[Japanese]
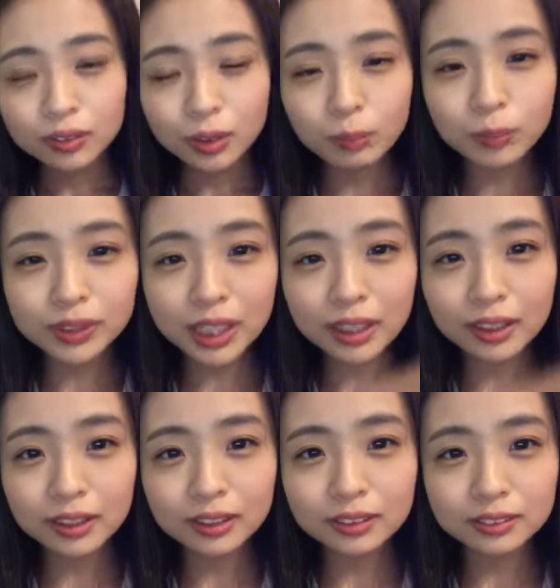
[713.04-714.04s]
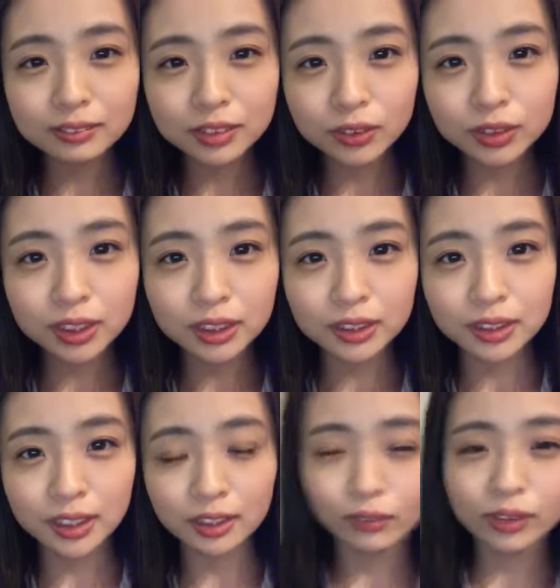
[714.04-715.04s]
ともさん正直言っ
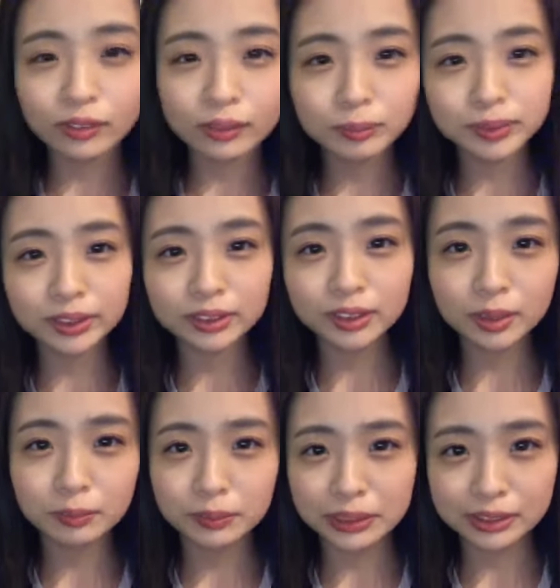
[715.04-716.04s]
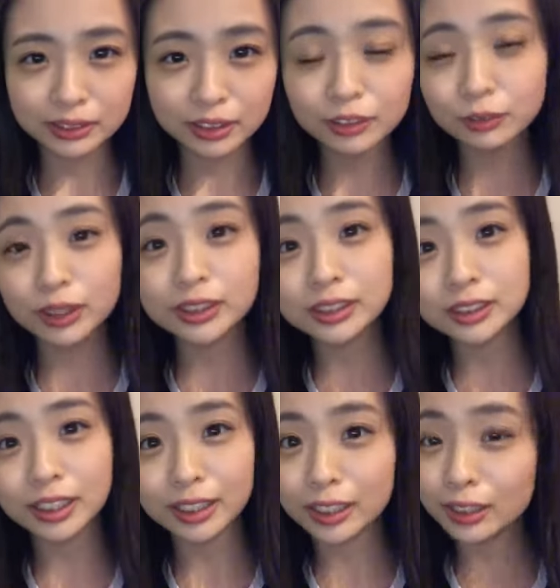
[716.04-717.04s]
てお顔がめちゃくちゃタイプですえ嬉し
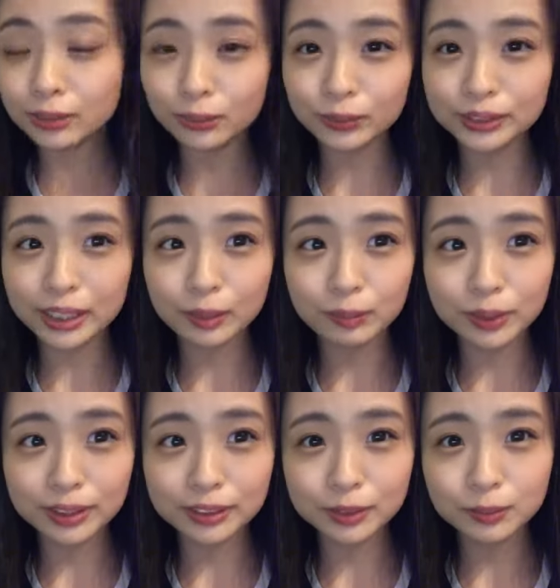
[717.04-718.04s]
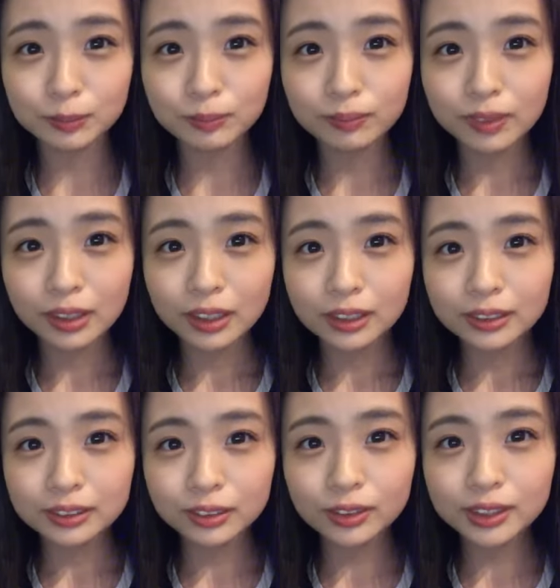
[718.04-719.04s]
いありがとうございます
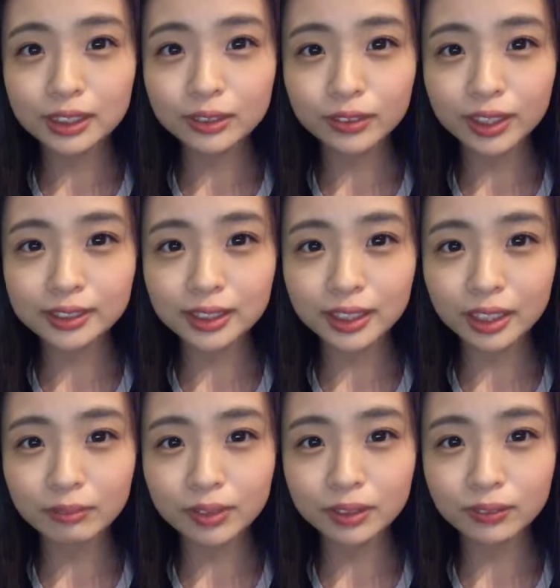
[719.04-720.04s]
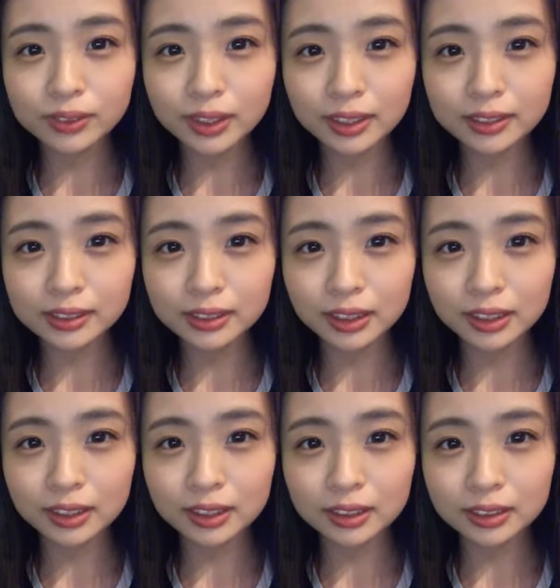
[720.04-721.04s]
佐野さんとりあえず早めに大阪着いて
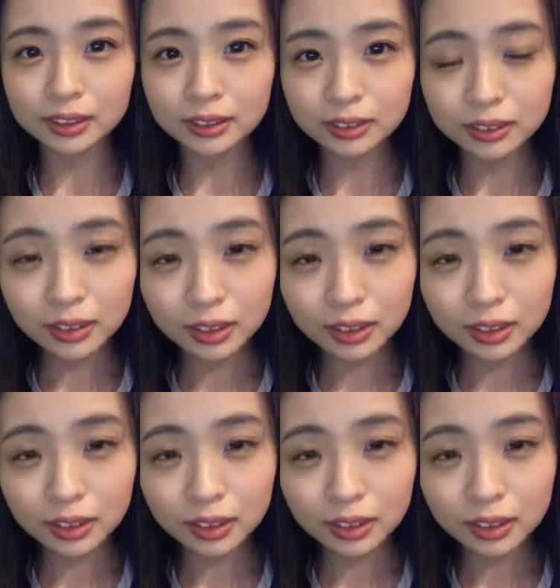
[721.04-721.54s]
近